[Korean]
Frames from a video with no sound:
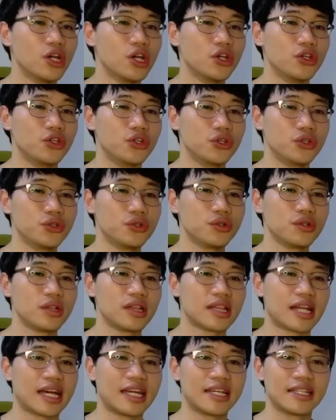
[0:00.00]
You
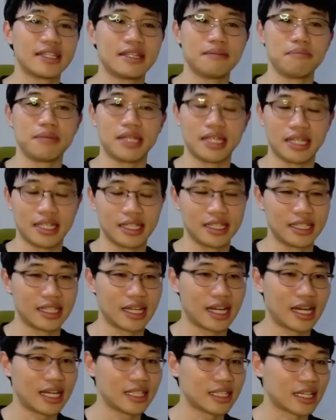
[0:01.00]
liked me.
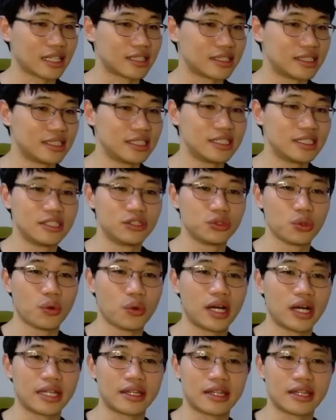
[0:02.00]
네가 나를
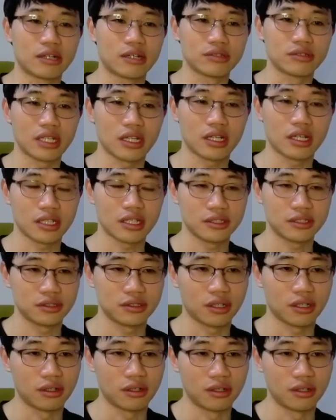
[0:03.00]
좋아했다고 생각했어.